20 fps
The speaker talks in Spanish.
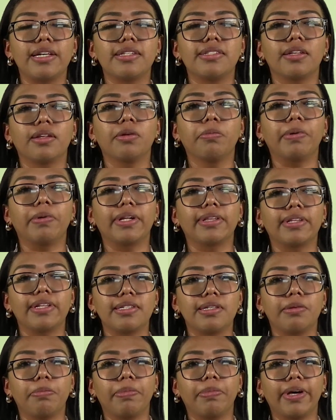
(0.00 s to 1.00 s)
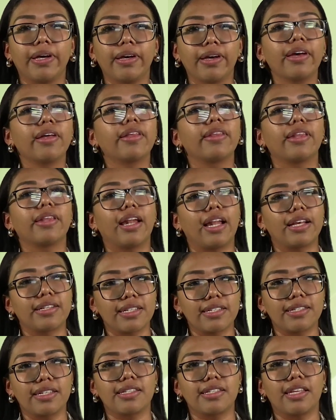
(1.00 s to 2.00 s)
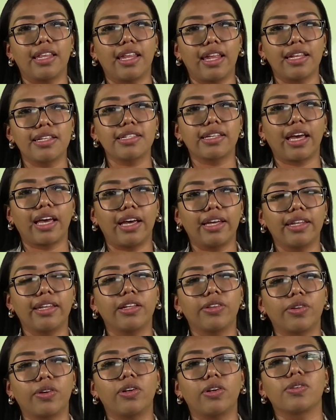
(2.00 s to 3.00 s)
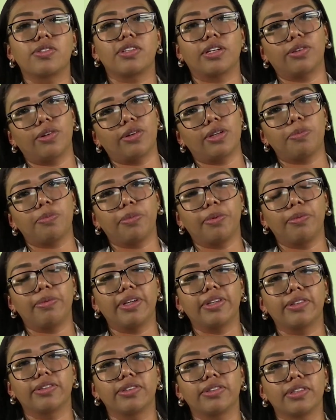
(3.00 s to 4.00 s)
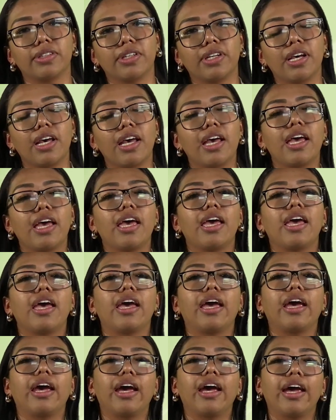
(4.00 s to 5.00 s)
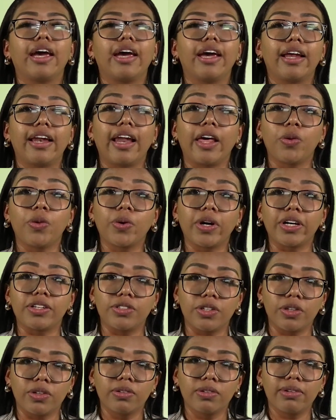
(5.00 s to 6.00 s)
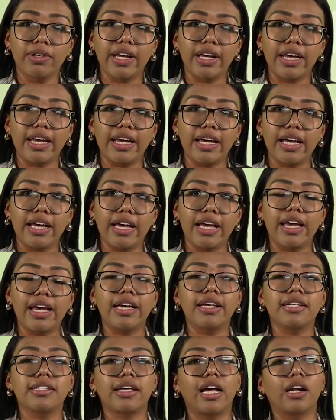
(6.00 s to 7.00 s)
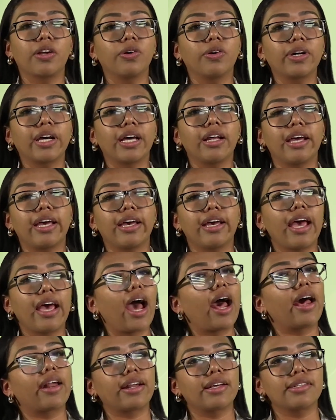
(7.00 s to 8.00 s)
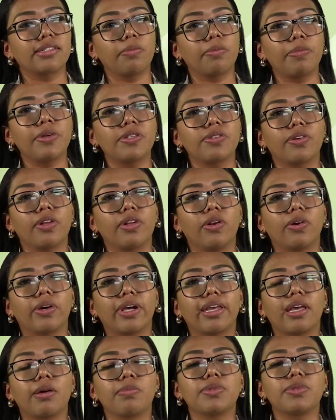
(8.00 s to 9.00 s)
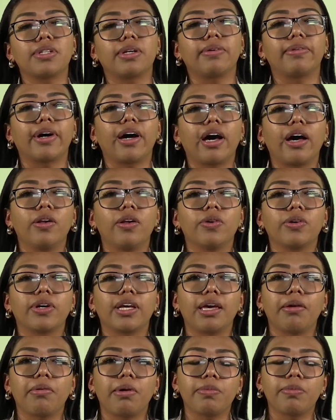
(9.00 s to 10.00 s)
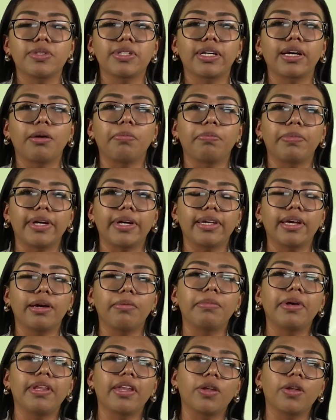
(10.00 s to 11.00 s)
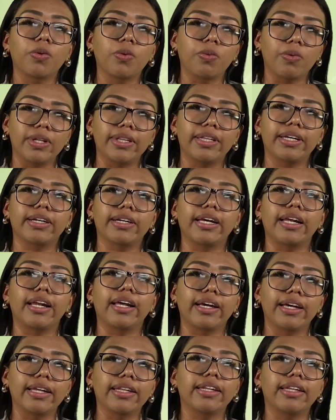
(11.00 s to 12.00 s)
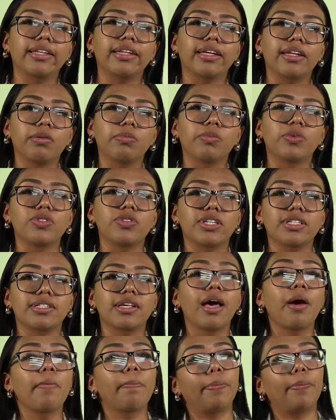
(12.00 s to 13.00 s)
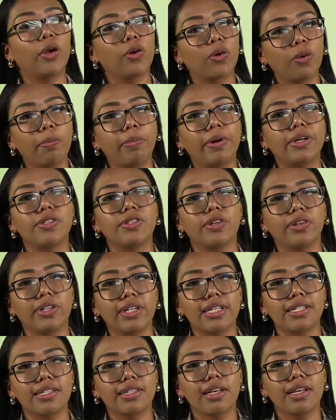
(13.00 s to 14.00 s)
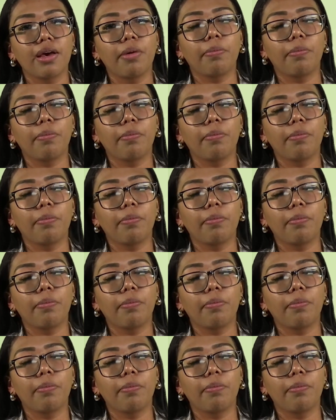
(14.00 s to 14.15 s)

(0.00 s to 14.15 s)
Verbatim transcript: he sido partícipe de las necesidades que hay dentro de los sectores públicos. Eh, la educación es algo que a ras de piso de lo que ya hemos trabajado en lo que llevamos de campaña, me he dado cuenta que la gente tiene muchas preocupaciones